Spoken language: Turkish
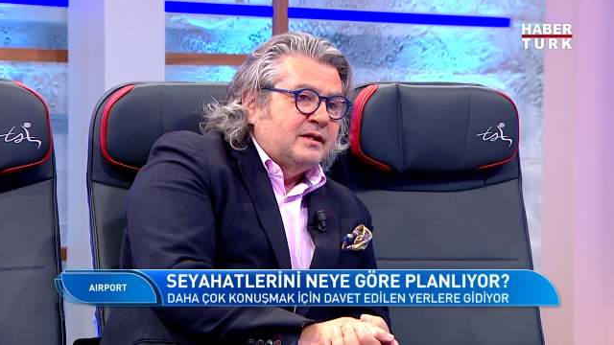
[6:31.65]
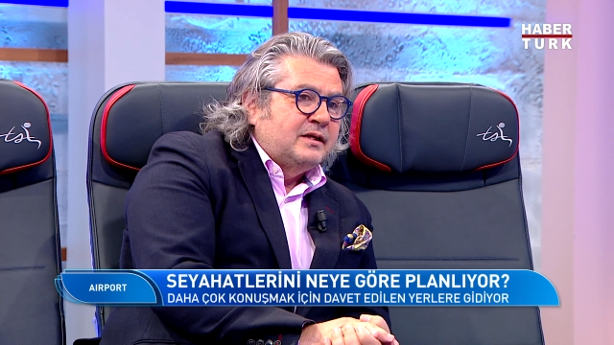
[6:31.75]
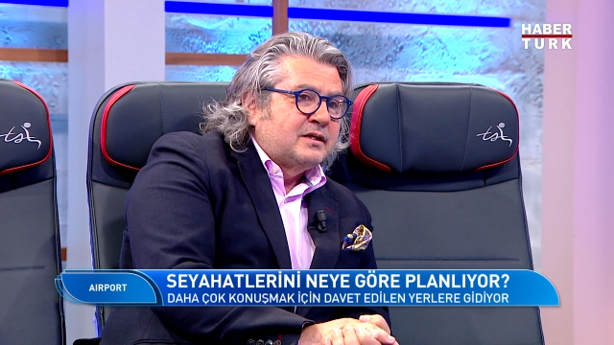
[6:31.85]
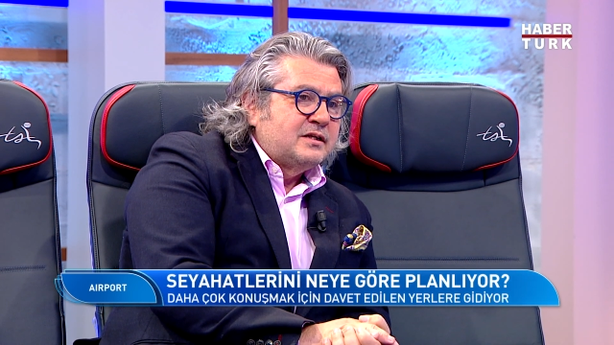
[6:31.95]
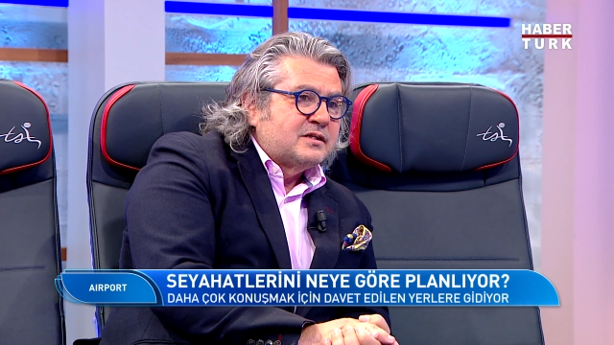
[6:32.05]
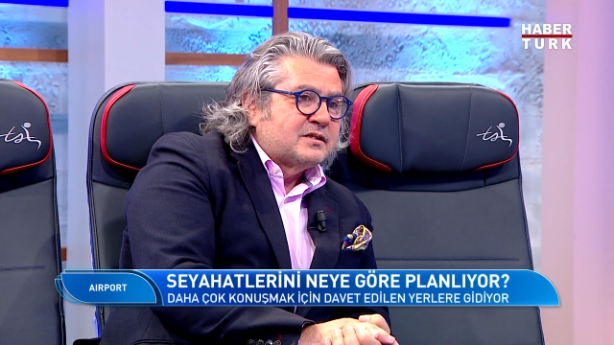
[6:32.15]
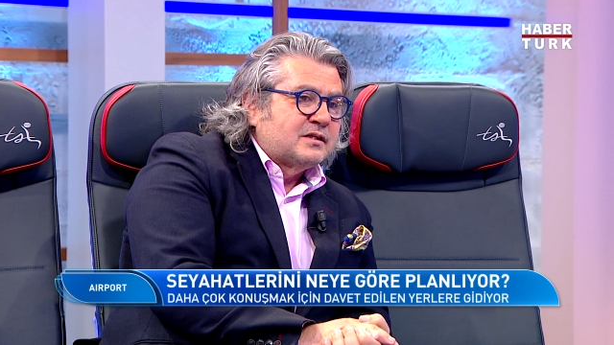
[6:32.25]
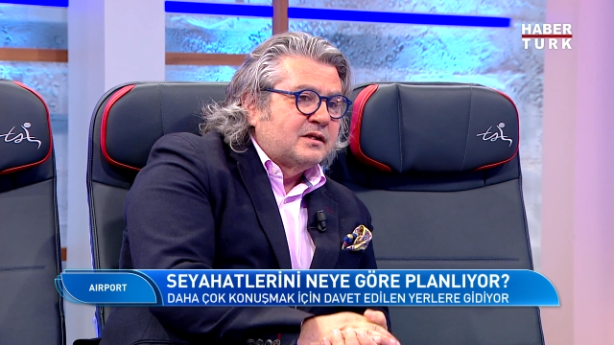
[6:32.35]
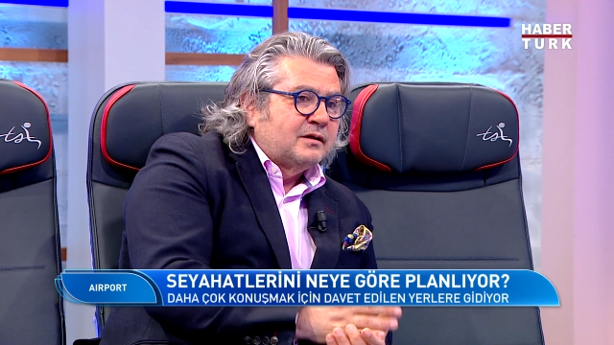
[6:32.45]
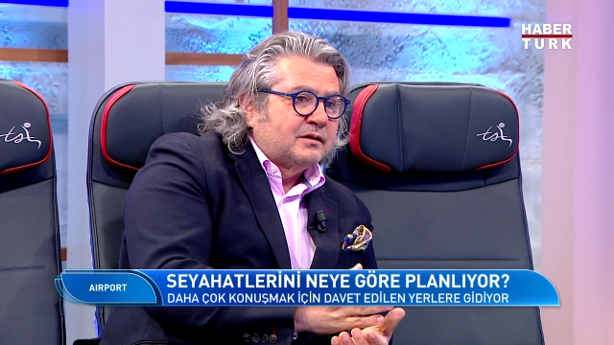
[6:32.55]

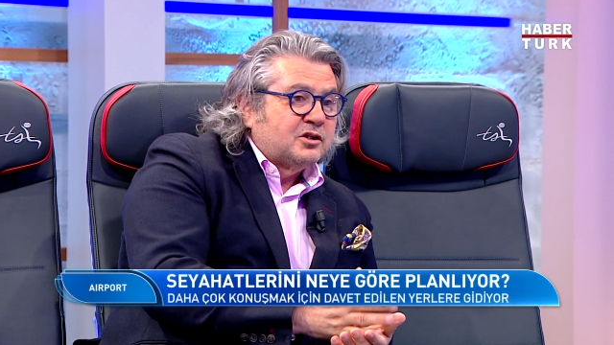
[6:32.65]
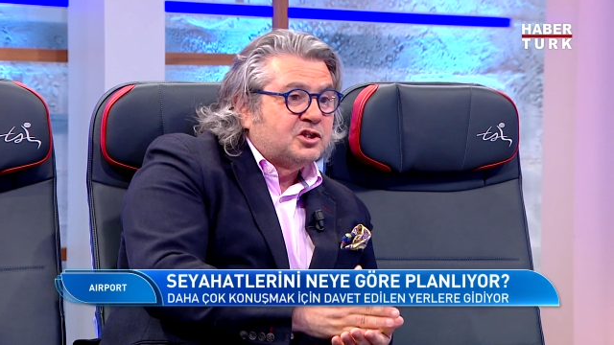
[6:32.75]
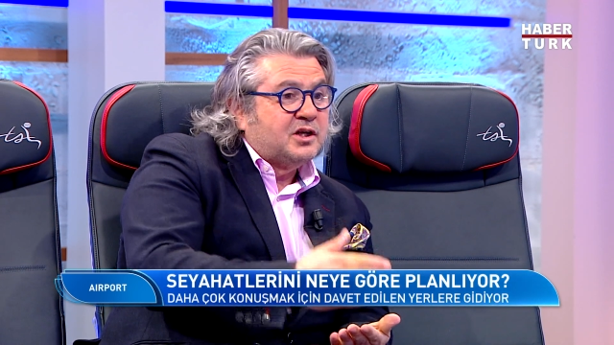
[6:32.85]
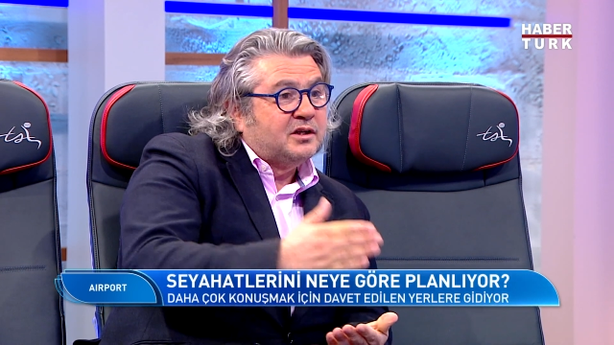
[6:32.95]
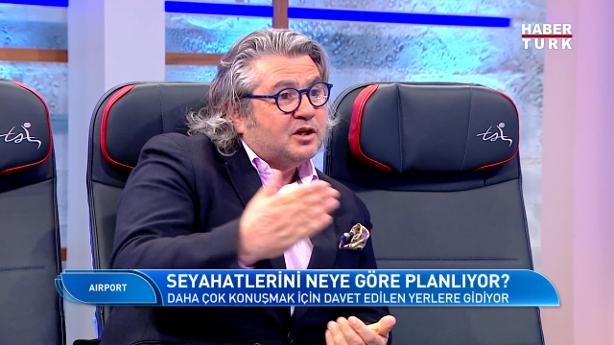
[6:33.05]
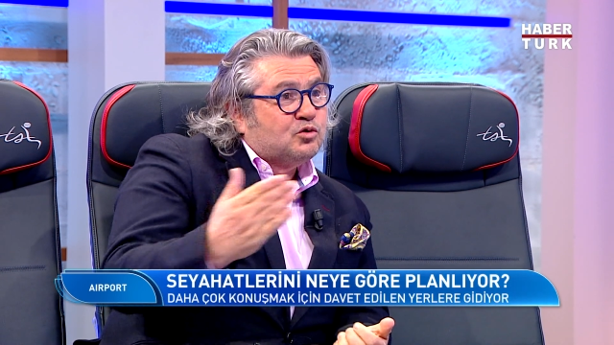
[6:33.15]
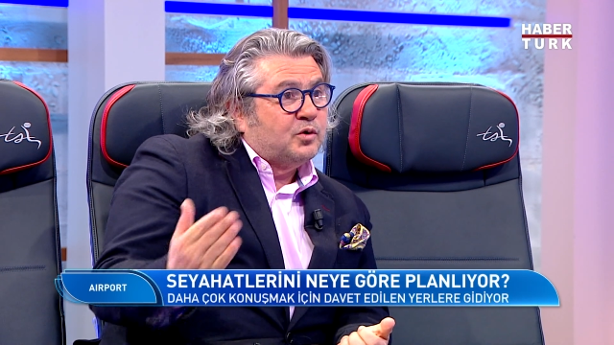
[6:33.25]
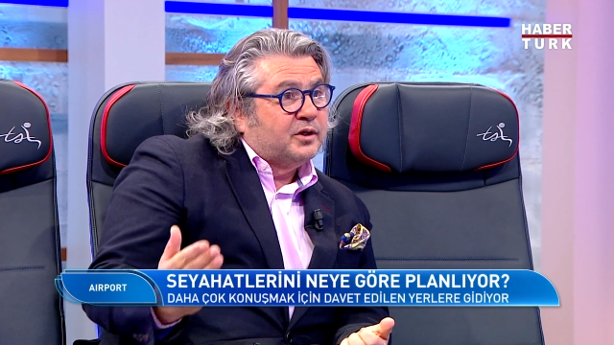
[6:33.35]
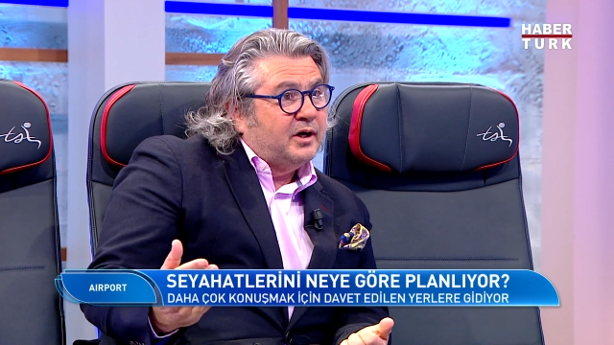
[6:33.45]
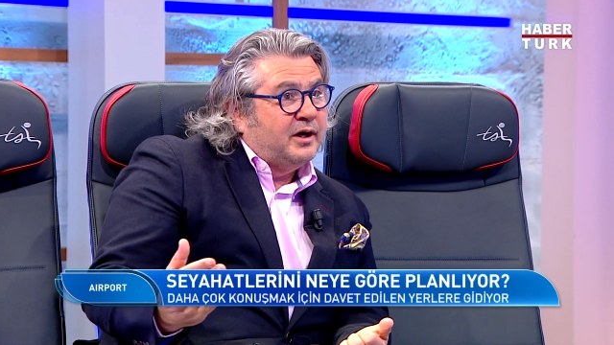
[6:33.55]
İkincisi dışlarından
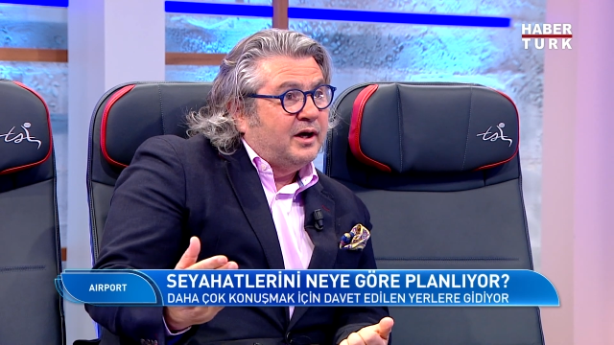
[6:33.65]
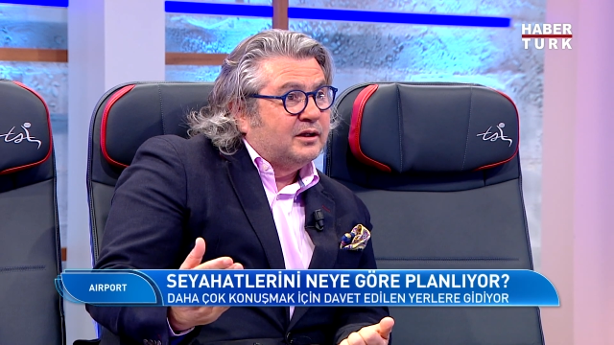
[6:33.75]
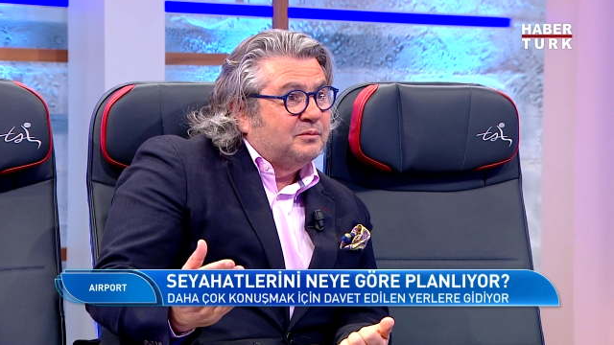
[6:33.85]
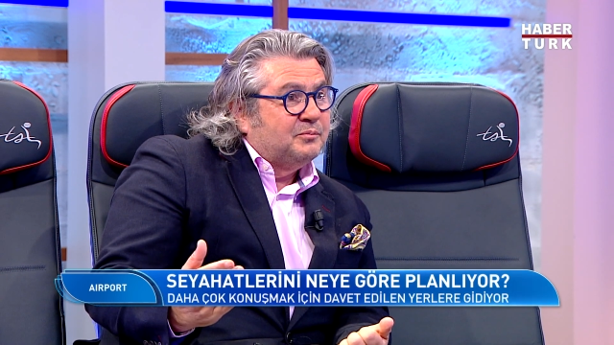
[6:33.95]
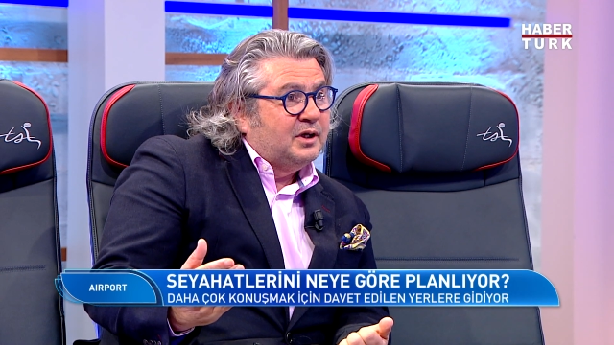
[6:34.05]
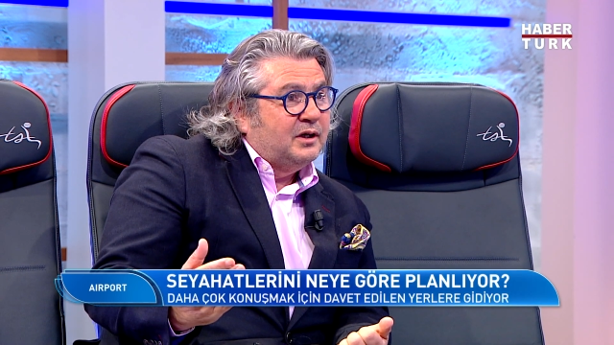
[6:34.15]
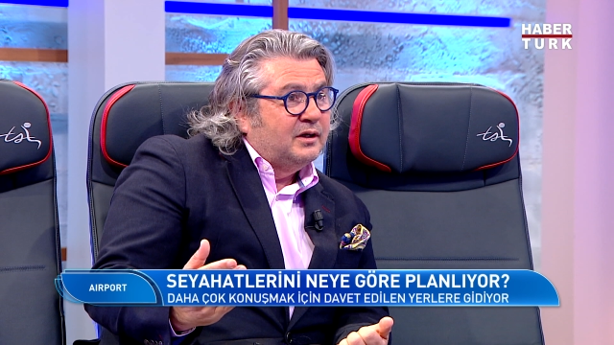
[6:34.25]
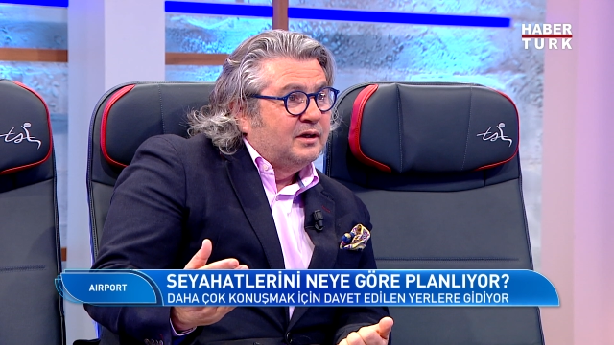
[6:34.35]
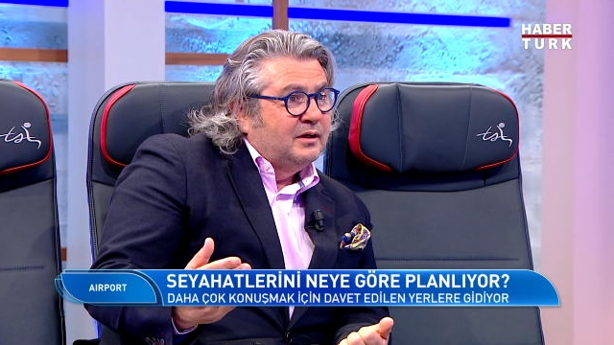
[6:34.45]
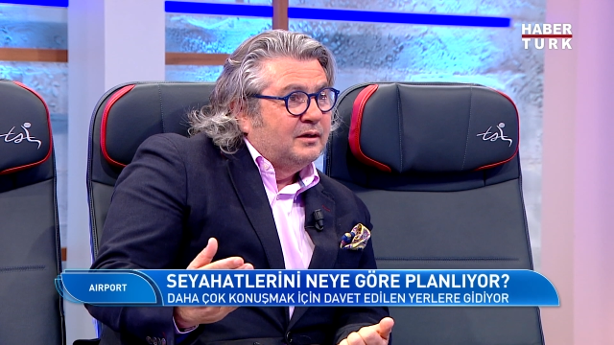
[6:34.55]
sonraki
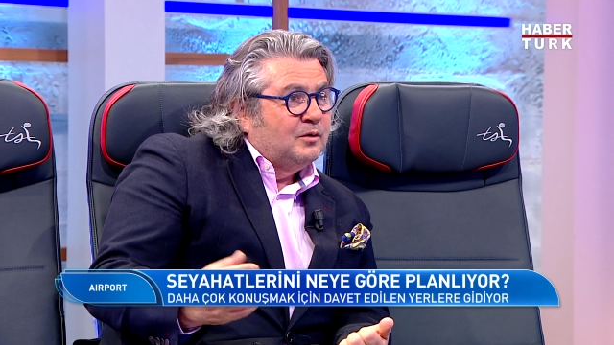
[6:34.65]
hayatımda